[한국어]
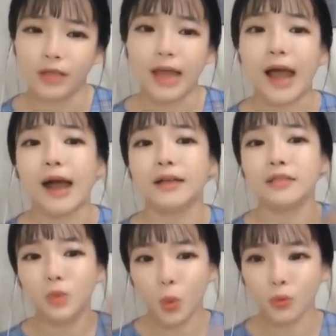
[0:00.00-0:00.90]

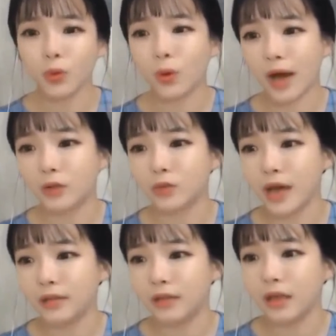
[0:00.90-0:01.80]
다른 동료
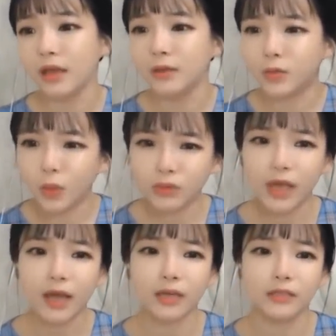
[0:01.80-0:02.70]
간호사한테 또
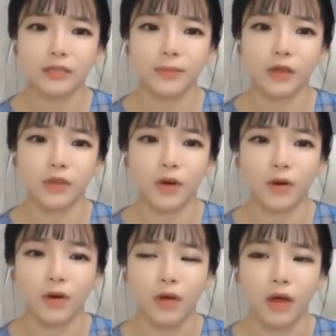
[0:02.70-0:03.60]
사기를 치면서